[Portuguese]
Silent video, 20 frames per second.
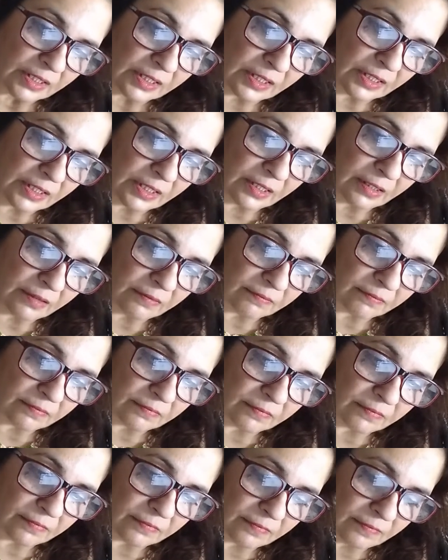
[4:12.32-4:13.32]
E
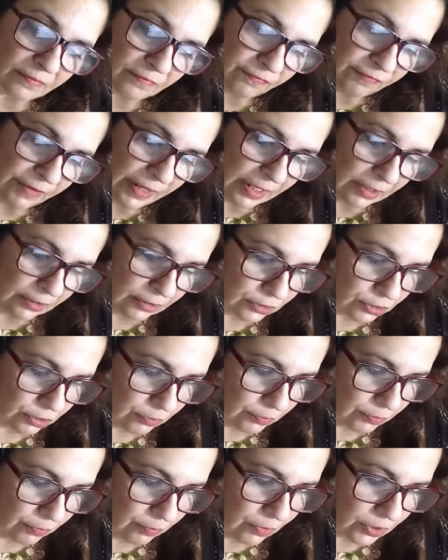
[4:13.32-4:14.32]
falando
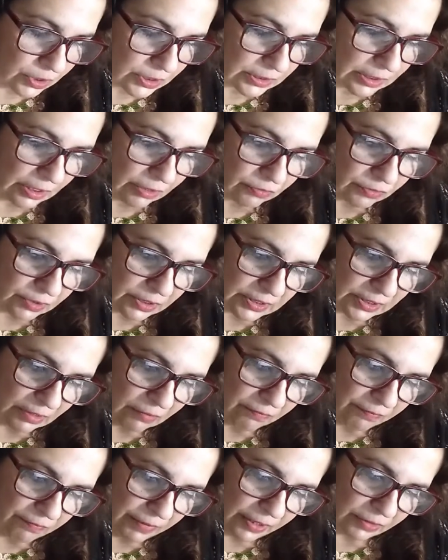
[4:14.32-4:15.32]
sobre o mosteiro de
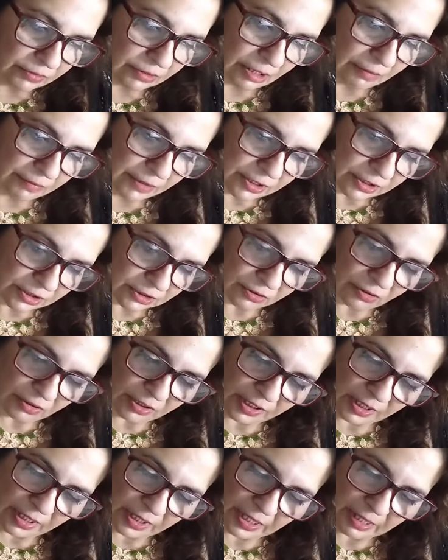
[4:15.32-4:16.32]
São Bento, que a minha
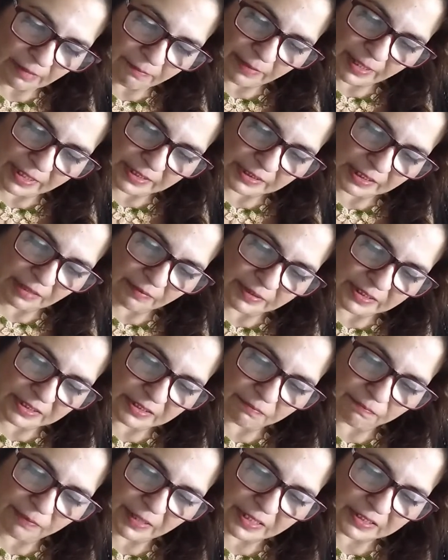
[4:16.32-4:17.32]
história, ela basicamente
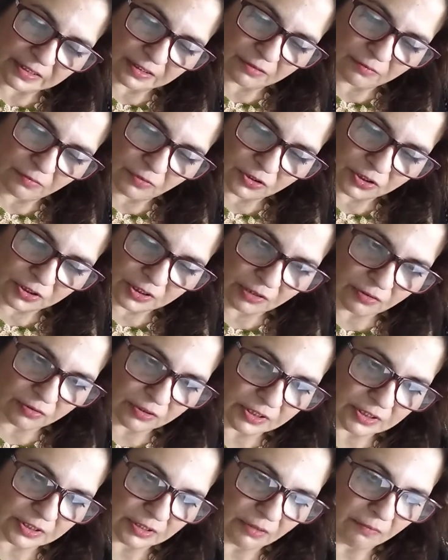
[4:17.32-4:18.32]
se passa no mosteiro
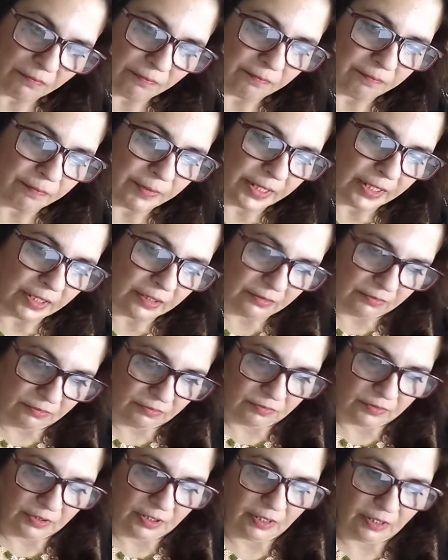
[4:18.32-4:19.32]
de São
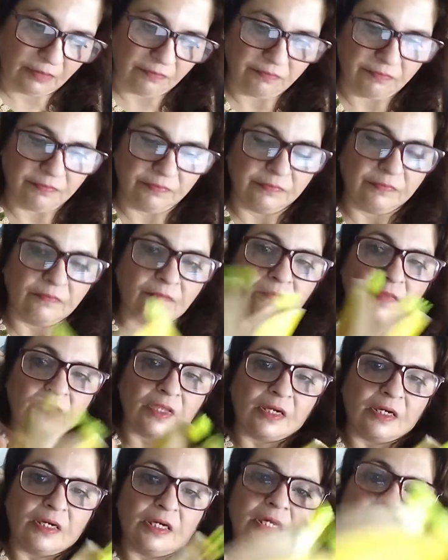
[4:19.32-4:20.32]
Bento, né?
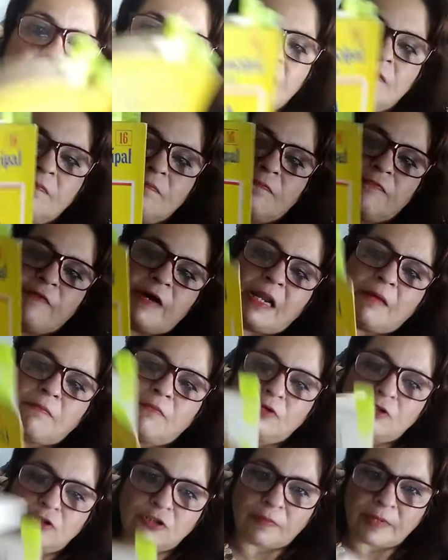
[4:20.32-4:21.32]
E fala
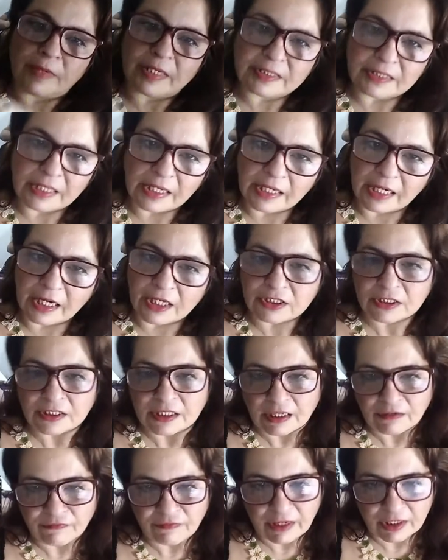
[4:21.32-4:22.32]
muito sobre as igrejas,
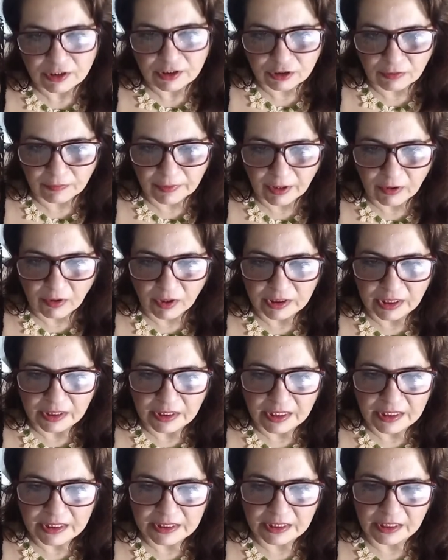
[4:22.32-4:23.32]
aqui fala sobre a Ordem
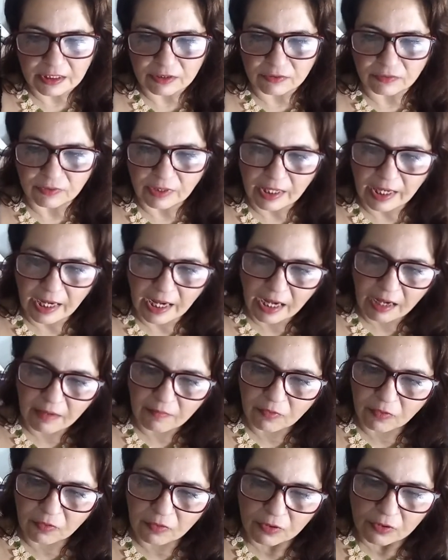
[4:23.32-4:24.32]
Terceira do
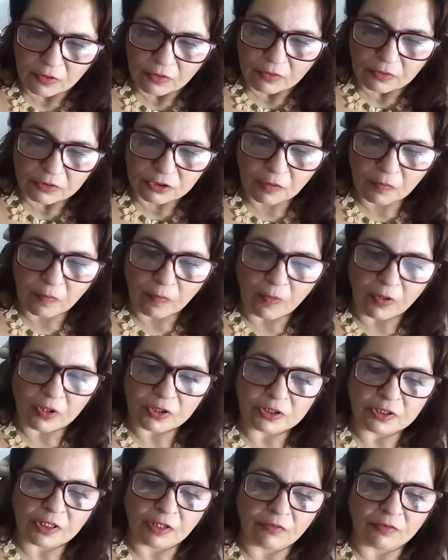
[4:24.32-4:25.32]
Carmo, sobre o
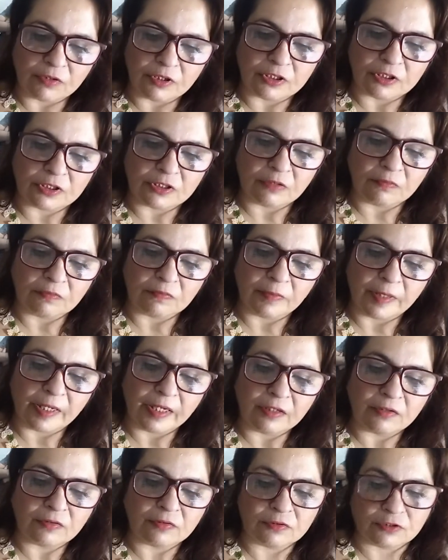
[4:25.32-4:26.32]
mosteiro de São
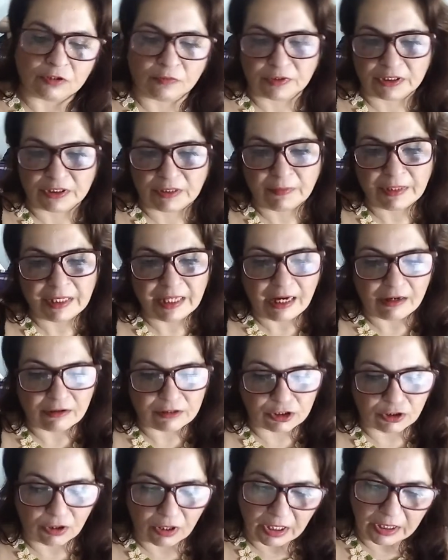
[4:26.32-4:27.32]
Bento, sobre o
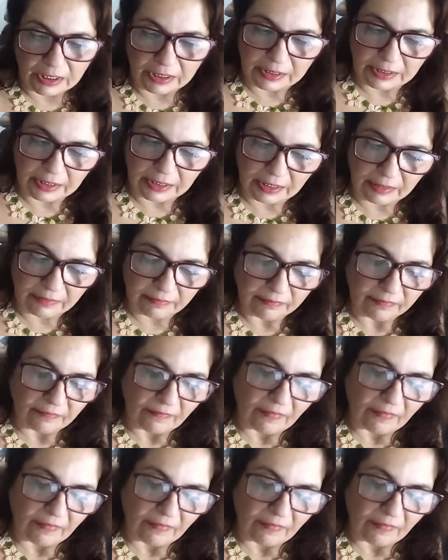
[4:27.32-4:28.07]
seminário de Olinda,